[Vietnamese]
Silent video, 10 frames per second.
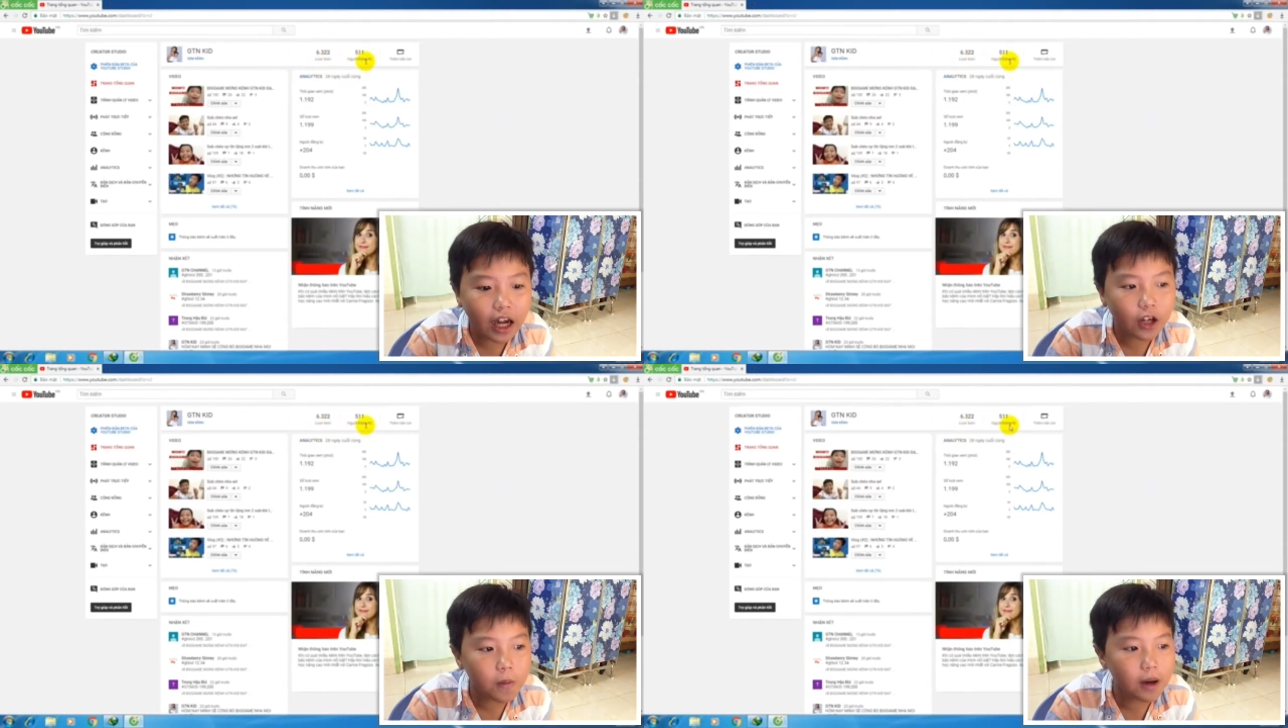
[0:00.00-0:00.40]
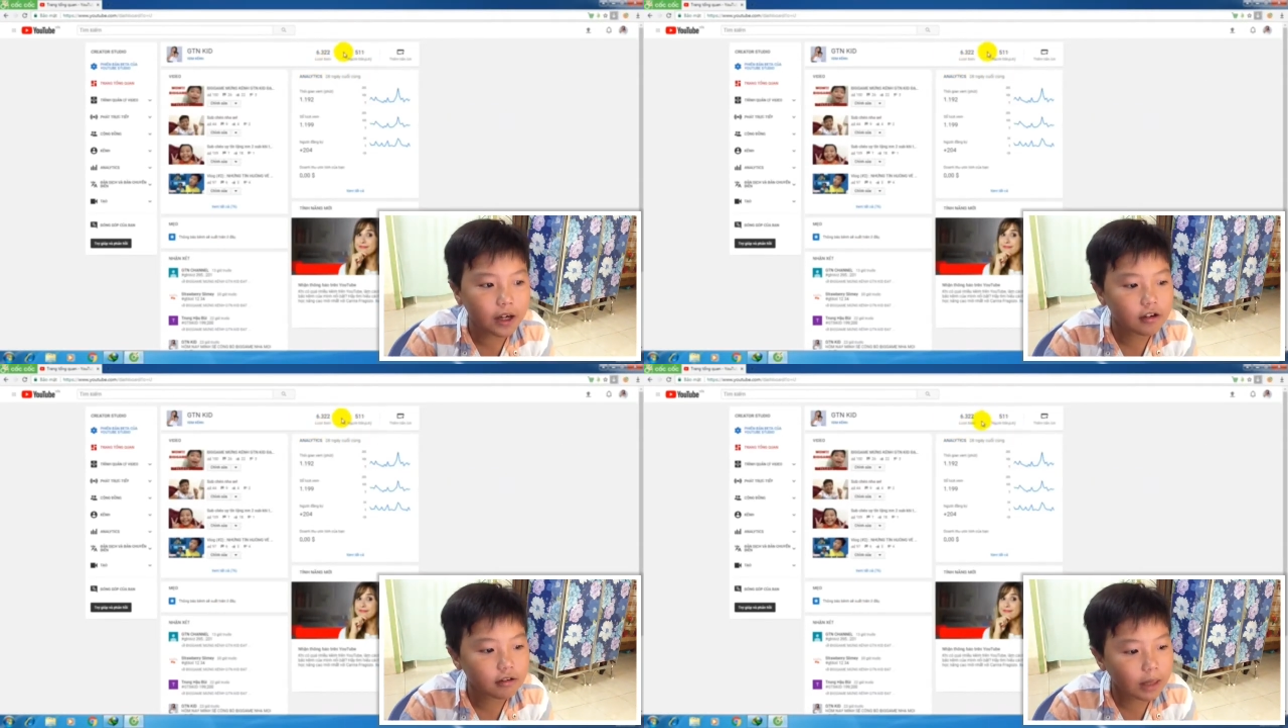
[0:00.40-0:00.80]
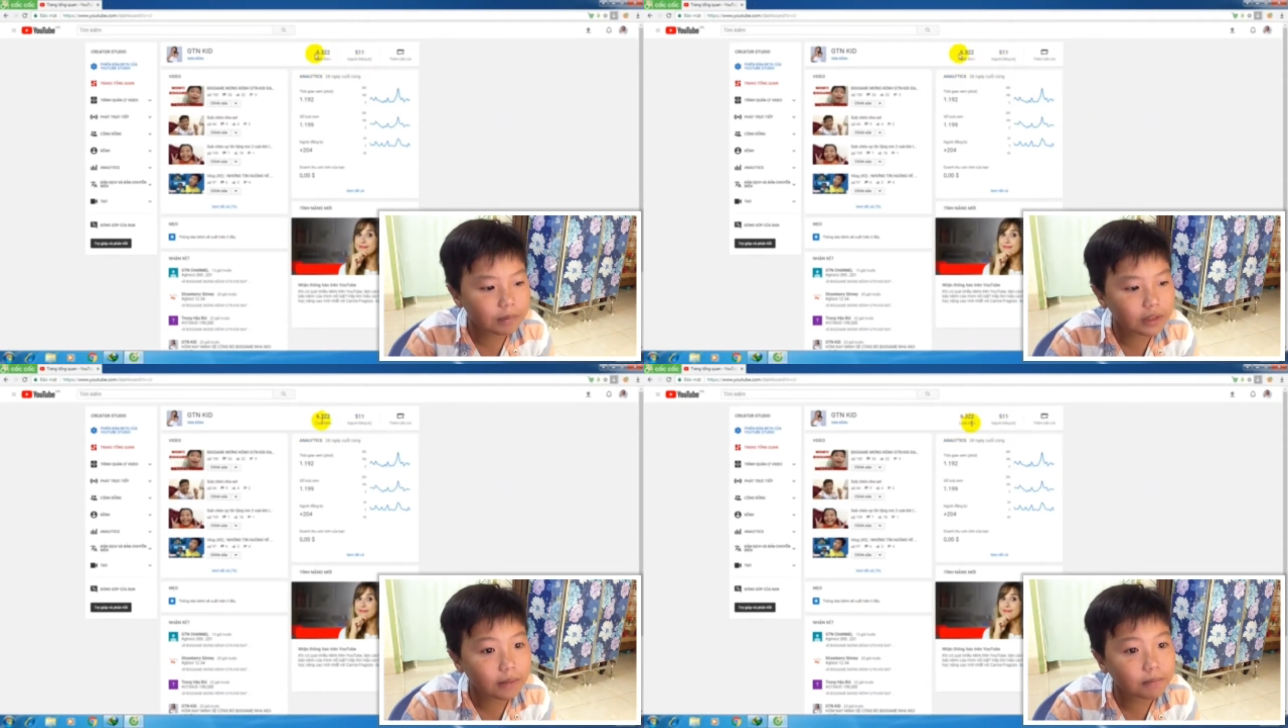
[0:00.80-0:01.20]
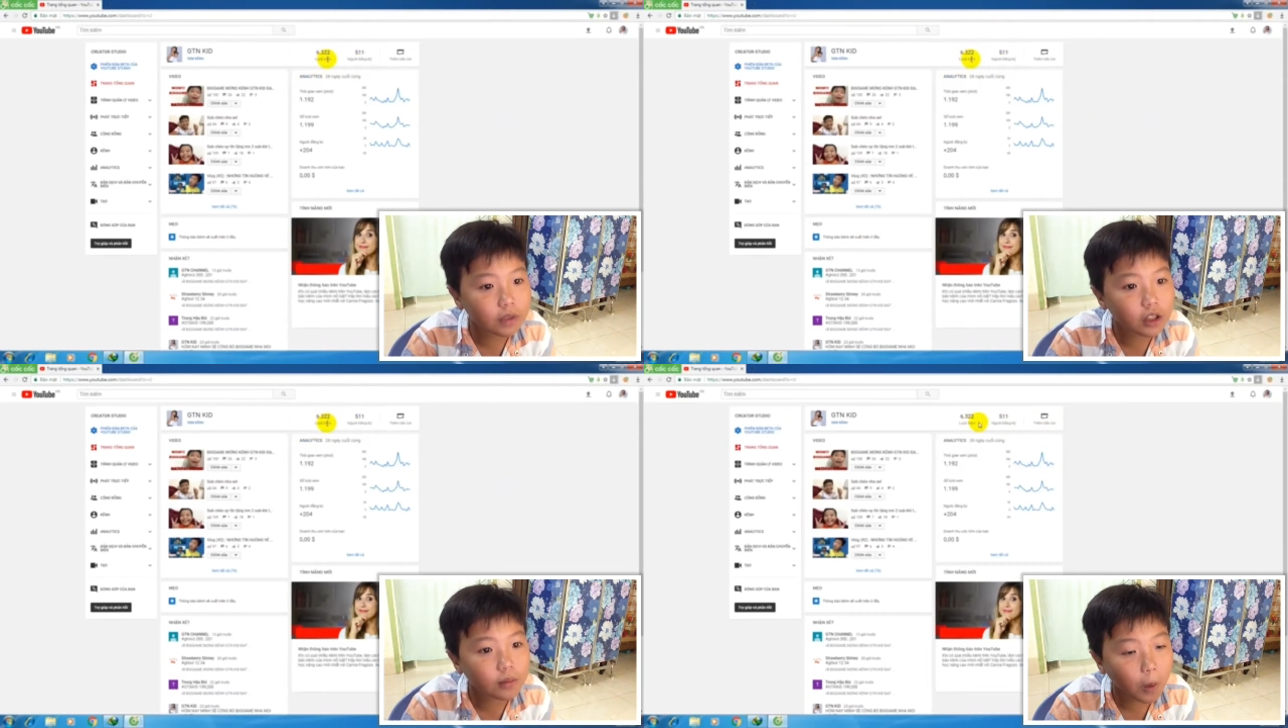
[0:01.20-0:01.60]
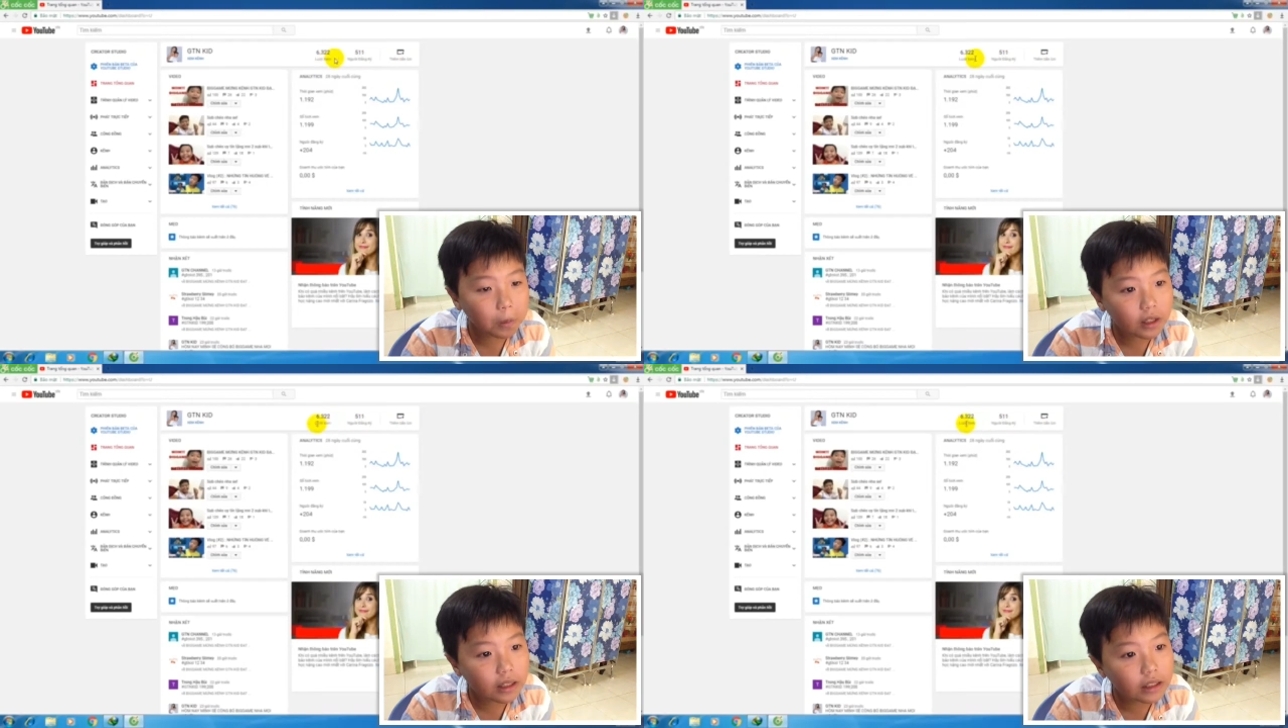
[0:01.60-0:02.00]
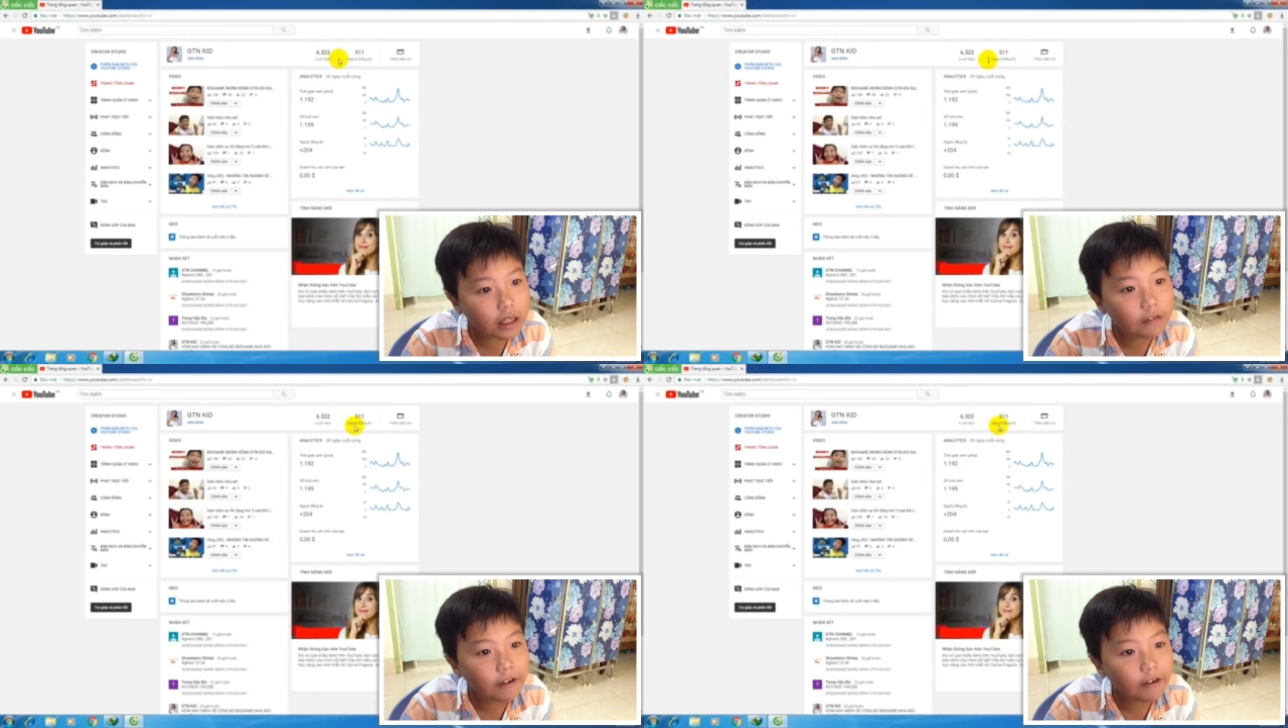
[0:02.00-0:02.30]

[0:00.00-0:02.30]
kênh của mình đã được 511 người đăng ký